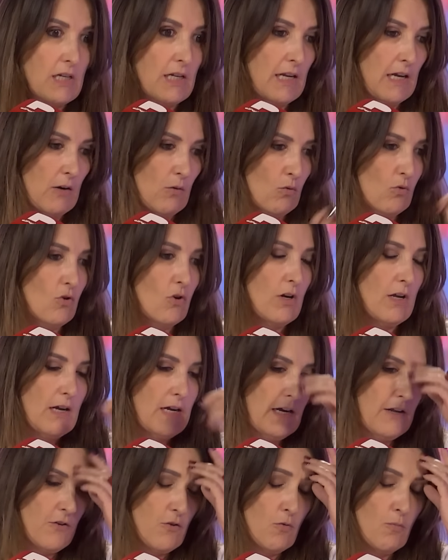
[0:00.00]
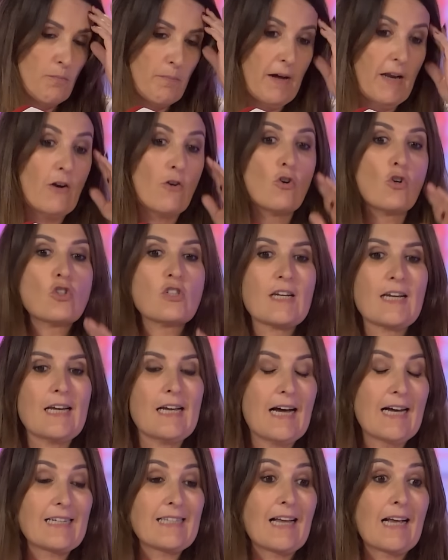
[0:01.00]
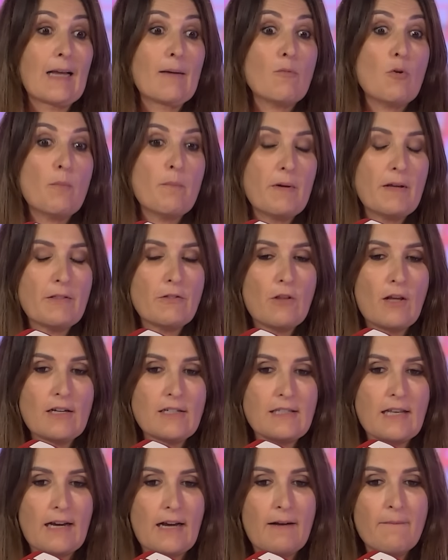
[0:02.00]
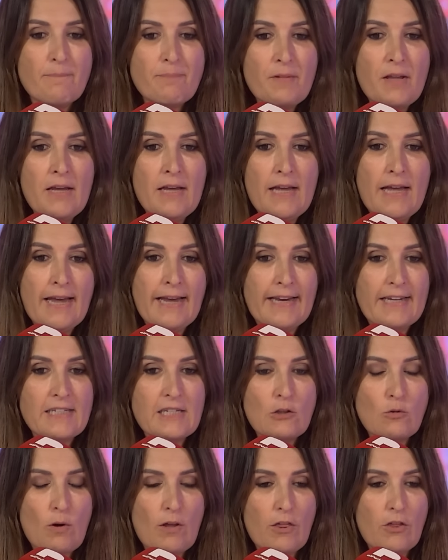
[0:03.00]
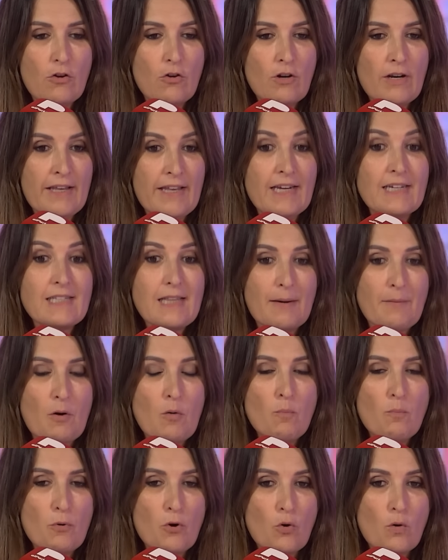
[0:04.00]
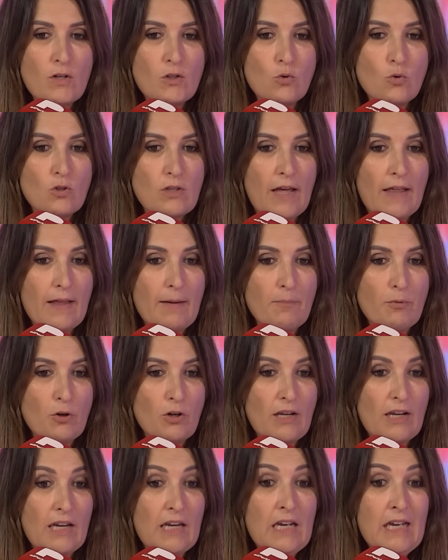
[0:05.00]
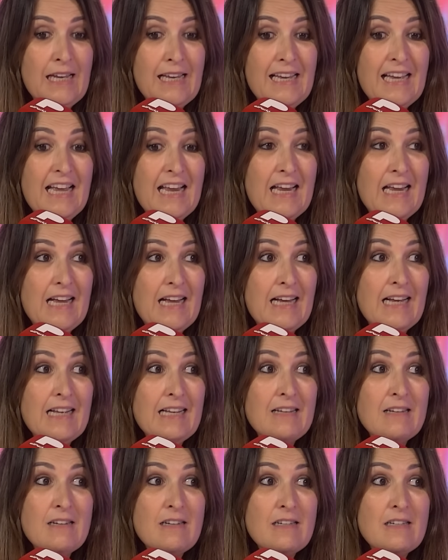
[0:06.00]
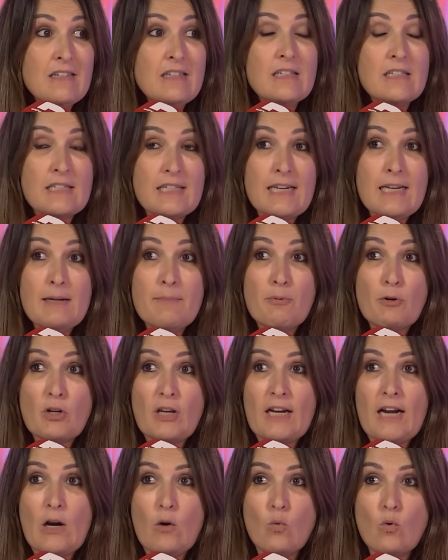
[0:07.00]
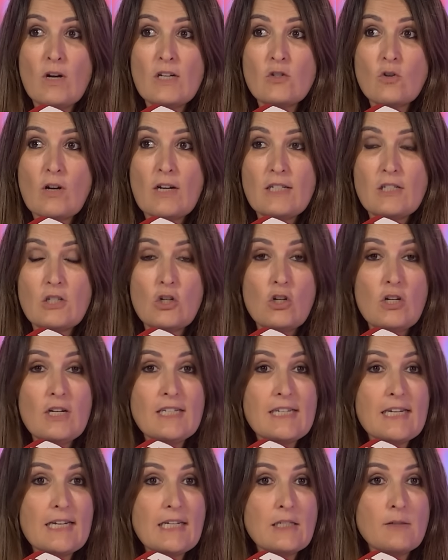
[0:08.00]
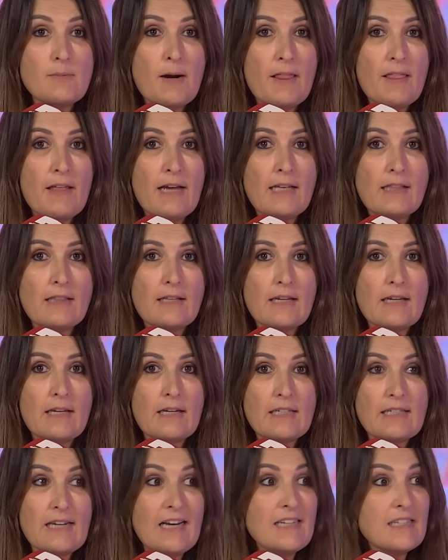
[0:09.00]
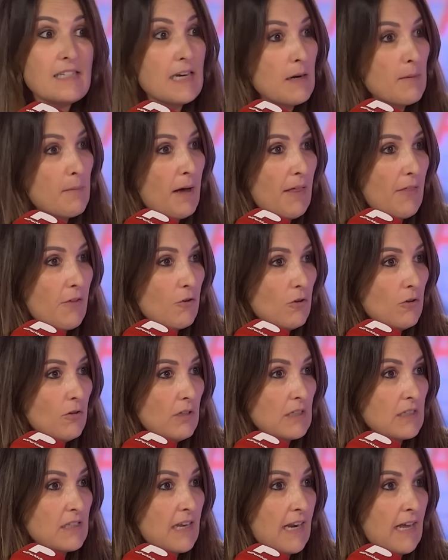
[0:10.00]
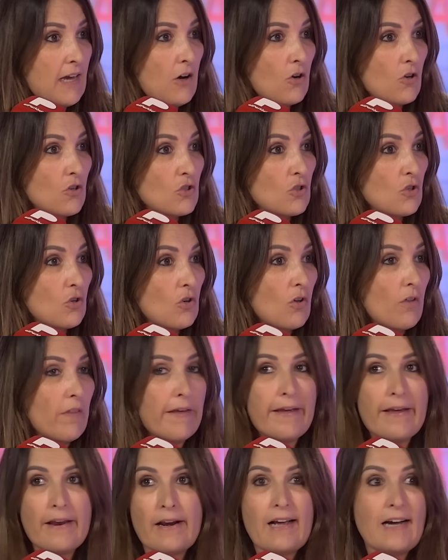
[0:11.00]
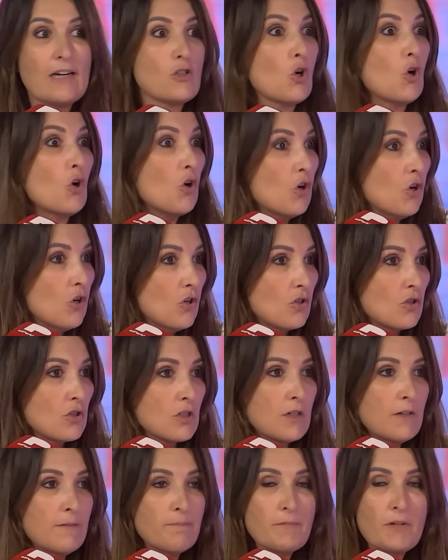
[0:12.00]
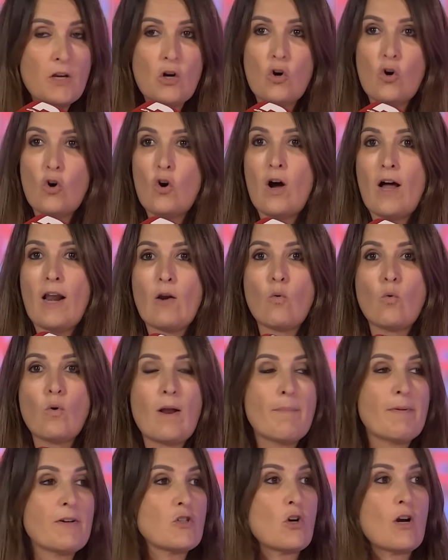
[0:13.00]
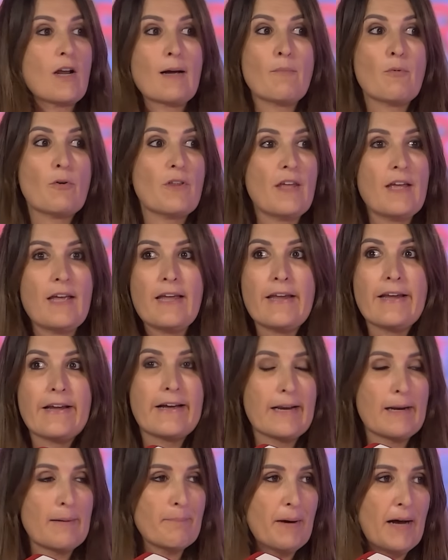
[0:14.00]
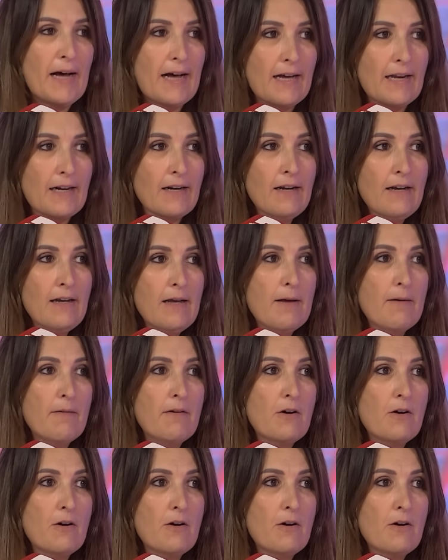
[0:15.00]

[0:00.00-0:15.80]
sí que a alguno le cayó un palo, no sé hasta qué momento, hasta en qué situación ella estaba un poco asustada porque... Superada, se la había superada. Sí, porque en algunas ocasiones sí que es verdad que les han silbado desde lejos con lo del caso NOS, o alguna persona que puede increpar. Bueno,